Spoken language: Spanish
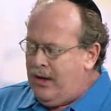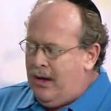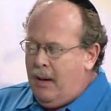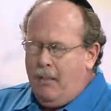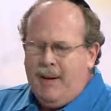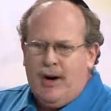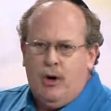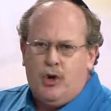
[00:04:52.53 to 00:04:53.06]

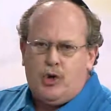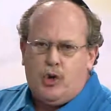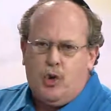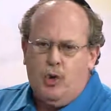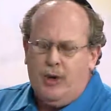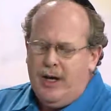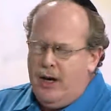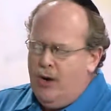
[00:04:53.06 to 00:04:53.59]
Para los
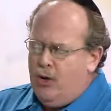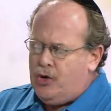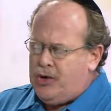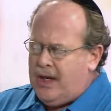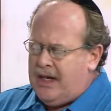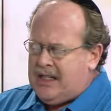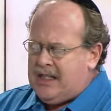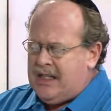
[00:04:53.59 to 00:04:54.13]
judíos
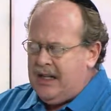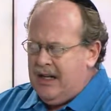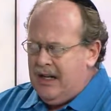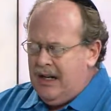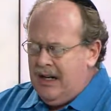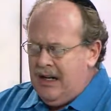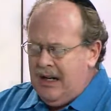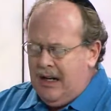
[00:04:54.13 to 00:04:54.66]
es
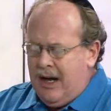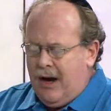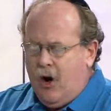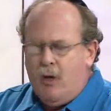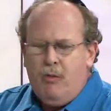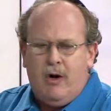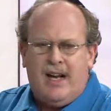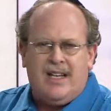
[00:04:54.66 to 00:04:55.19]
es
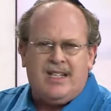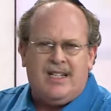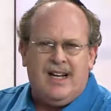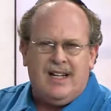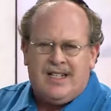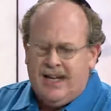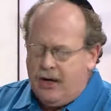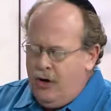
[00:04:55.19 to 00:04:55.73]
como que si
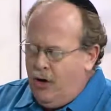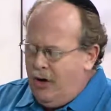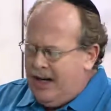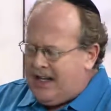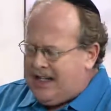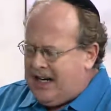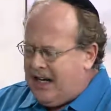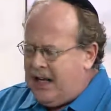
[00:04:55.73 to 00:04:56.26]
el Señor
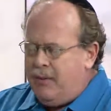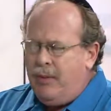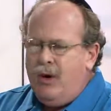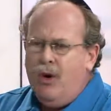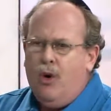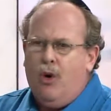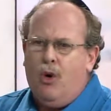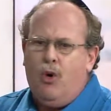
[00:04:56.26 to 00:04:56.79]

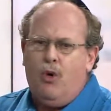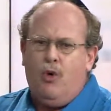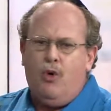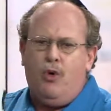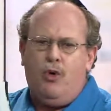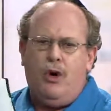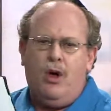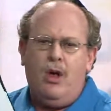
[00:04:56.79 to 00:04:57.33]
escribió
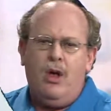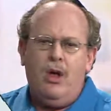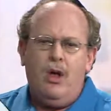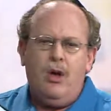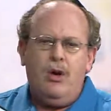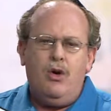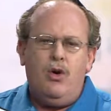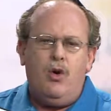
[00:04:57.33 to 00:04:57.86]
un
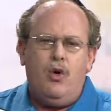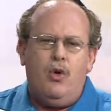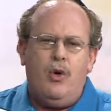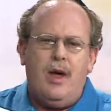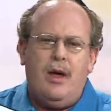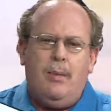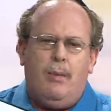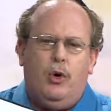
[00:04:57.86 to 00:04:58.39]

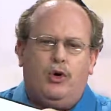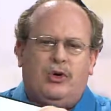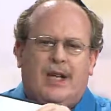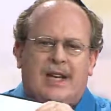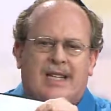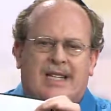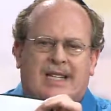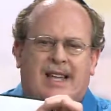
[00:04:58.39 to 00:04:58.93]
Nuevo
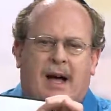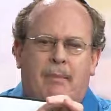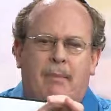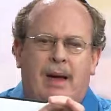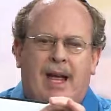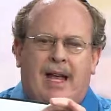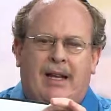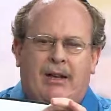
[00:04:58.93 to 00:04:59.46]

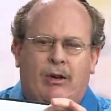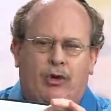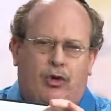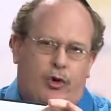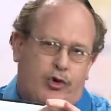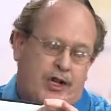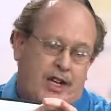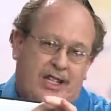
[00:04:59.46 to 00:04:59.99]
Testamento,
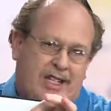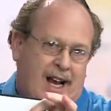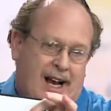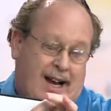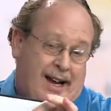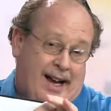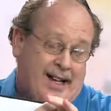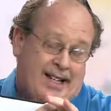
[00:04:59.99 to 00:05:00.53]
no sé si se
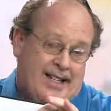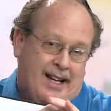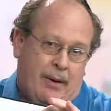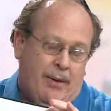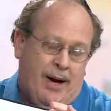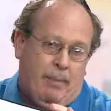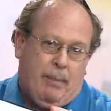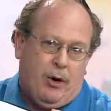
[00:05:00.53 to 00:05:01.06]
alcanza a
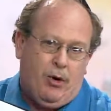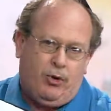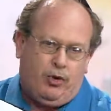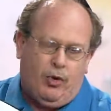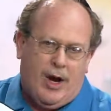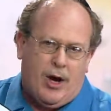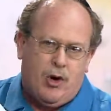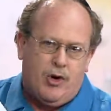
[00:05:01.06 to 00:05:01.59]
ver, pero
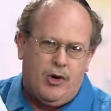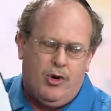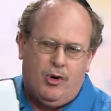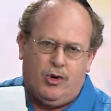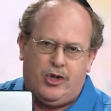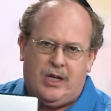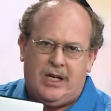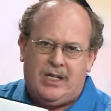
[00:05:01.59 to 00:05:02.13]
tú la
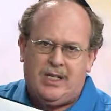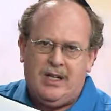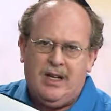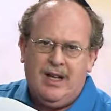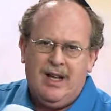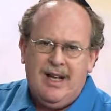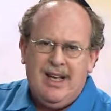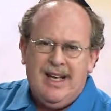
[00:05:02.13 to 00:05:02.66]
conoces.
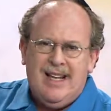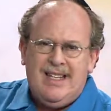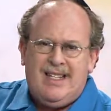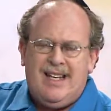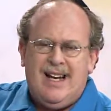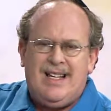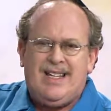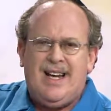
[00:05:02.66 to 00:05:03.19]

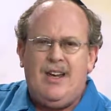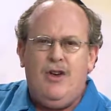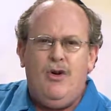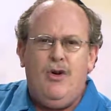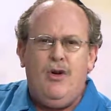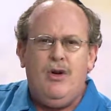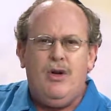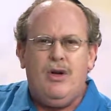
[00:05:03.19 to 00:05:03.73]
Si el
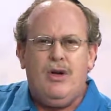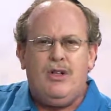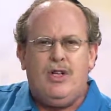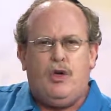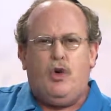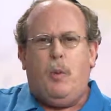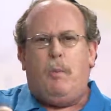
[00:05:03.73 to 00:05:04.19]
Señor, si tu